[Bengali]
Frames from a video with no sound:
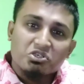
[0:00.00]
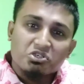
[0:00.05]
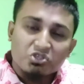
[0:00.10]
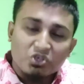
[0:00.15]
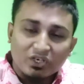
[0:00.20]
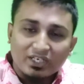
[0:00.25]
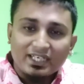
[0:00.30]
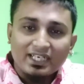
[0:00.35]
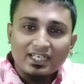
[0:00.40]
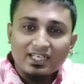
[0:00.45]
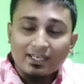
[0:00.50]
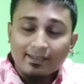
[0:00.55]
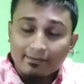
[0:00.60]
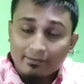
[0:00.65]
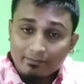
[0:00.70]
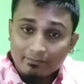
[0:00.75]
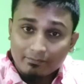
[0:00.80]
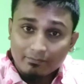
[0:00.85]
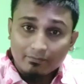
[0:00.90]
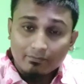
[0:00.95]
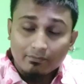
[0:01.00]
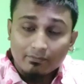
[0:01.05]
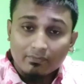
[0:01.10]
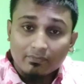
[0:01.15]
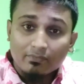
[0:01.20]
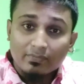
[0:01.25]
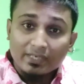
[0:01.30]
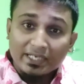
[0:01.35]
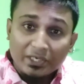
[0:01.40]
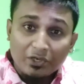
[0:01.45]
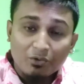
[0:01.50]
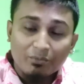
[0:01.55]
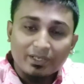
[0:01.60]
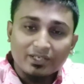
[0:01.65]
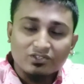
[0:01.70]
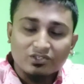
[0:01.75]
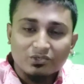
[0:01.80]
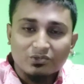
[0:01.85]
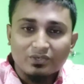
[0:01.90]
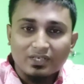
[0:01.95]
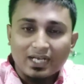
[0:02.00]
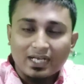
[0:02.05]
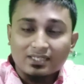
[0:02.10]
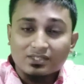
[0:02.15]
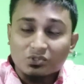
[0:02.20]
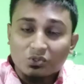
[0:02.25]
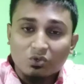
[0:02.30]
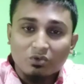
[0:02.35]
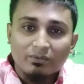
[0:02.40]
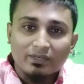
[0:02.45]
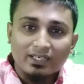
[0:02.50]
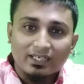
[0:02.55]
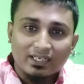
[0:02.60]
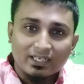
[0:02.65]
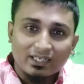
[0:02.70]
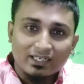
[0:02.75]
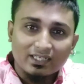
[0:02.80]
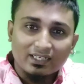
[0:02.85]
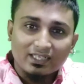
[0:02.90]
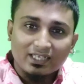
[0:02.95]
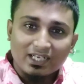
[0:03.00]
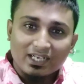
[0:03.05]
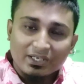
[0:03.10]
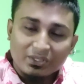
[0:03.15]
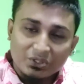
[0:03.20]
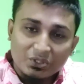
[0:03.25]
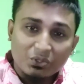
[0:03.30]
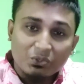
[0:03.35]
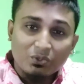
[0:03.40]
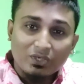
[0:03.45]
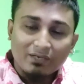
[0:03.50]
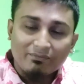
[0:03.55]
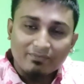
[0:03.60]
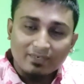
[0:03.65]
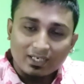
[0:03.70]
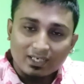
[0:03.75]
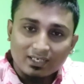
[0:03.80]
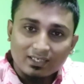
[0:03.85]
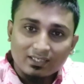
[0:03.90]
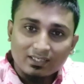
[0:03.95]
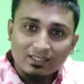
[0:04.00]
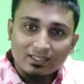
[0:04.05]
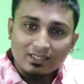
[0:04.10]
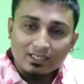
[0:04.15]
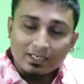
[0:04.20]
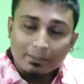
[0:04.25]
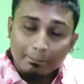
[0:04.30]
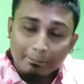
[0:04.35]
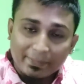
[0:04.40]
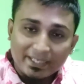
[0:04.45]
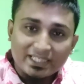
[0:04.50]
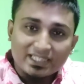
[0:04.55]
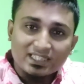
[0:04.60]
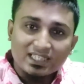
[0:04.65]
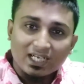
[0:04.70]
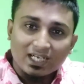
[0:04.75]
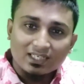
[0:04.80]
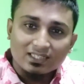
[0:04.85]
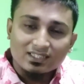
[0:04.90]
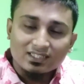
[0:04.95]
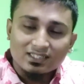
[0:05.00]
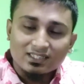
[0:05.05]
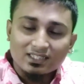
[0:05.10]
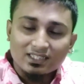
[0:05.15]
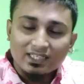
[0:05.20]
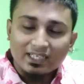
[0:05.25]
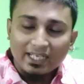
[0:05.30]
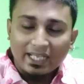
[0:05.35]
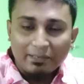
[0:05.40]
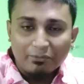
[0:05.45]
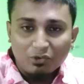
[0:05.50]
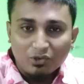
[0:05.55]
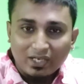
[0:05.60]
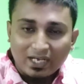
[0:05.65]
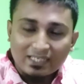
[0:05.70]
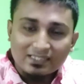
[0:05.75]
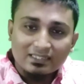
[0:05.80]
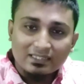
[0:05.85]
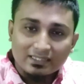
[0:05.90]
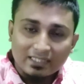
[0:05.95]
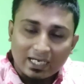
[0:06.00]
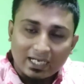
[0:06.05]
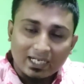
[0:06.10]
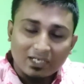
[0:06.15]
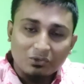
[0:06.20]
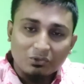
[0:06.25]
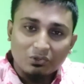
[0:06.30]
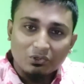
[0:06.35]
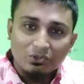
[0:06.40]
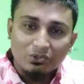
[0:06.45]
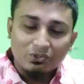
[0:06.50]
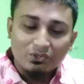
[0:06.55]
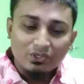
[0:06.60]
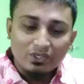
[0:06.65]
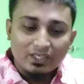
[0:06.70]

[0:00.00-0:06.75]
সঠিক নিয়মে যখন কাজ করবেন না তখন আপনার বিশ্বাস এবং কাজের ধারাগুলো